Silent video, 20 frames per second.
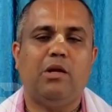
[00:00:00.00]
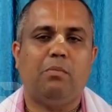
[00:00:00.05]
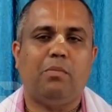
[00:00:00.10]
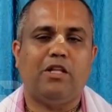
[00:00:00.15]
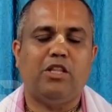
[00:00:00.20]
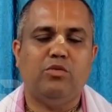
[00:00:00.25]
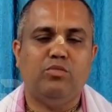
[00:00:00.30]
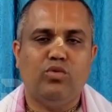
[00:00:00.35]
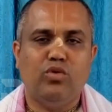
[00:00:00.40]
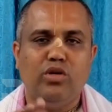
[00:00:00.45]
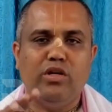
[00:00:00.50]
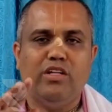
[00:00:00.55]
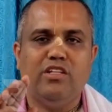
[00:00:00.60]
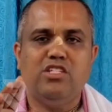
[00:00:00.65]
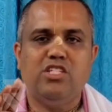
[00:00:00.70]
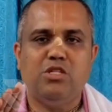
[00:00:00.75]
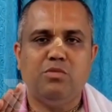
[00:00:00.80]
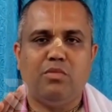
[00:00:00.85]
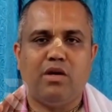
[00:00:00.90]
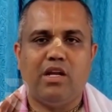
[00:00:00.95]
వేల పదమూడు
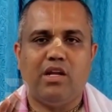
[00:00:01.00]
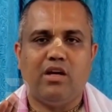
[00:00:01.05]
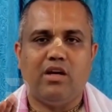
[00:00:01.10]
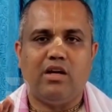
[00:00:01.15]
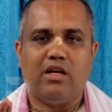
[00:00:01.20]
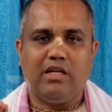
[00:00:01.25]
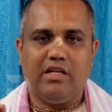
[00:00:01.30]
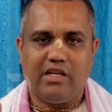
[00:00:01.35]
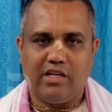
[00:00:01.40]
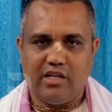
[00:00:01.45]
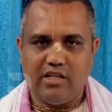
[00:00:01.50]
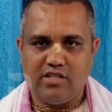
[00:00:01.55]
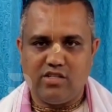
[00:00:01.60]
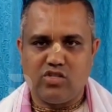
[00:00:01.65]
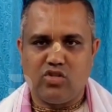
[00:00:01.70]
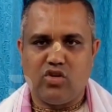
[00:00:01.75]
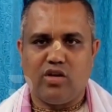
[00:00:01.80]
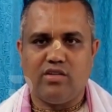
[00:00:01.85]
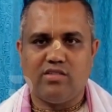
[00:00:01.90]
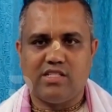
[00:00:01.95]
నుంచి మన ఇక్కడ
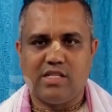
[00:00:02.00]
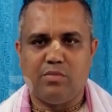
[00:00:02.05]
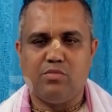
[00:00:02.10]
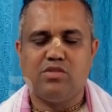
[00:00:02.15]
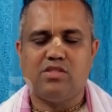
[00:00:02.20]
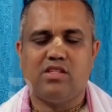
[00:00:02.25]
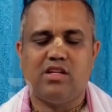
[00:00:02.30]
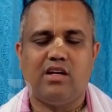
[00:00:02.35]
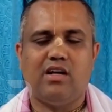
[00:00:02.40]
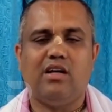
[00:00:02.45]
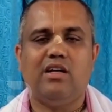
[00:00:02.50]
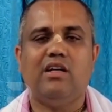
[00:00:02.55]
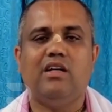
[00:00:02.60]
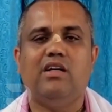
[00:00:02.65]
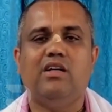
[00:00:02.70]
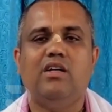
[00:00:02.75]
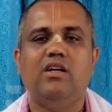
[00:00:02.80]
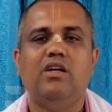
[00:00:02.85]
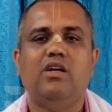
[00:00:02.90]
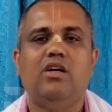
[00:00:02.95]
ఇస్కాన్ సంస్థ
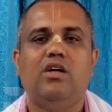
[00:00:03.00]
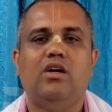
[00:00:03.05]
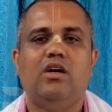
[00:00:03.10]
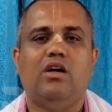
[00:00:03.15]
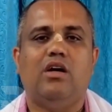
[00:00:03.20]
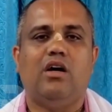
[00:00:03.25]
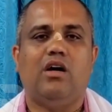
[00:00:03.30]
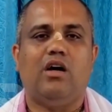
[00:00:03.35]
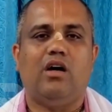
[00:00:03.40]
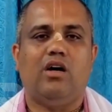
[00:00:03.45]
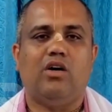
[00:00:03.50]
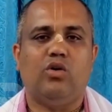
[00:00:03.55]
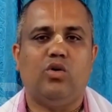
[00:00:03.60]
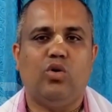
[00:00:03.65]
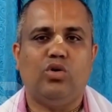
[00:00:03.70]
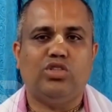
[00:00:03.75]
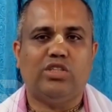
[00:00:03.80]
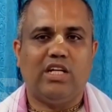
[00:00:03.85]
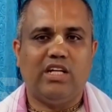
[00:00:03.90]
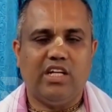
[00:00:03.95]

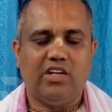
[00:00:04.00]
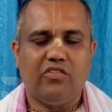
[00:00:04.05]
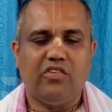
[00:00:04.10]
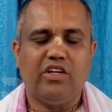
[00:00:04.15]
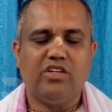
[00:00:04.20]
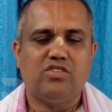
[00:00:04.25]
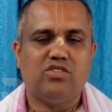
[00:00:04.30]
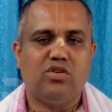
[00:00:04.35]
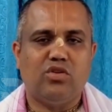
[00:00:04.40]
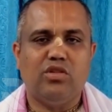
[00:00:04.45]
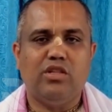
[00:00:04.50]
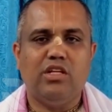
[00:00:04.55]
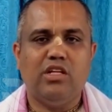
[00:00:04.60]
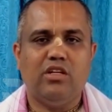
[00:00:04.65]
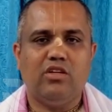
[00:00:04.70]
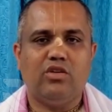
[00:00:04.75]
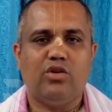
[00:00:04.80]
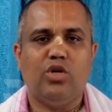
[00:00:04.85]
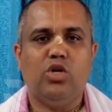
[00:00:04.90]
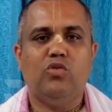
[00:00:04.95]
ఘోషలు నిర్వహిస్తుంది
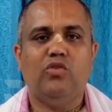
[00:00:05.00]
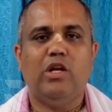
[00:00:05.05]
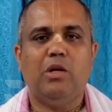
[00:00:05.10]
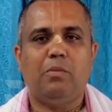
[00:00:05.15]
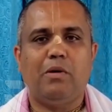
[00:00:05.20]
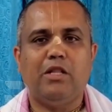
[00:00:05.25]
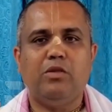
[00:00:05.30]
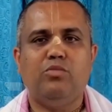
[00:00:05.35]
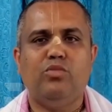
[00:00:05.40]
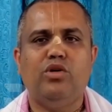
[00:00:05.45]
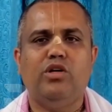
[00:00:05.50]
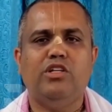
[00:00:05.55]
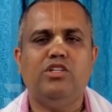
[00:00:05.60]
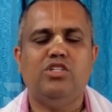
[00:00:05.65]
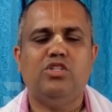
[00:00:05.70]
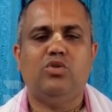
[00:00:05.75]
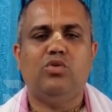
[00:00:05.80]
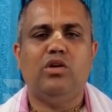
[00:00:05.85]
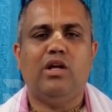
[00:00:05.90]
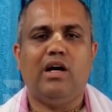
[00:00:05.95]
రెండు వేల పదమూడు
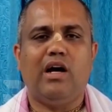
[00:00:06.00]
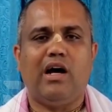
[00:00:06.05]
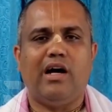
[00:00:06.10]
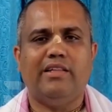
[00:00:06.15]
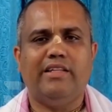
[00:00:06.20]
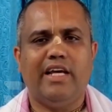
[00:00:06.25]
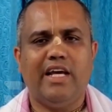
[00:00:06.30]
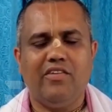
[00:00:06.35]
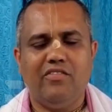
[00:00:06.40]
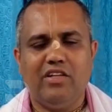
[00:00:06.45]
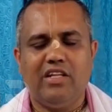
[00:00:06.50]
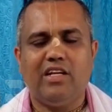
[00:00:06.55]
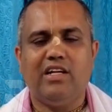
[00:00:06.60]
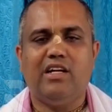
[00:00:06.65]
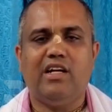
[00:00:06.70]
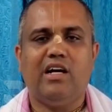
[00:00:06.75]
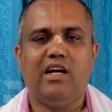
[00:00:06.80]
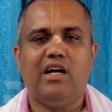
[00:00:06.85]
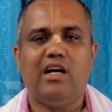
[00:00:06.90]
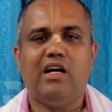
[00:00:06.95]
నుంచి కూడా అదే
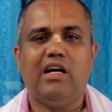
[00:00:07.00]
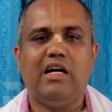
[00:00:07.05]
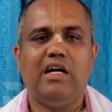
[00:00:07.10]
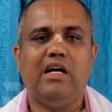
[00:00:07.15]
విధంగా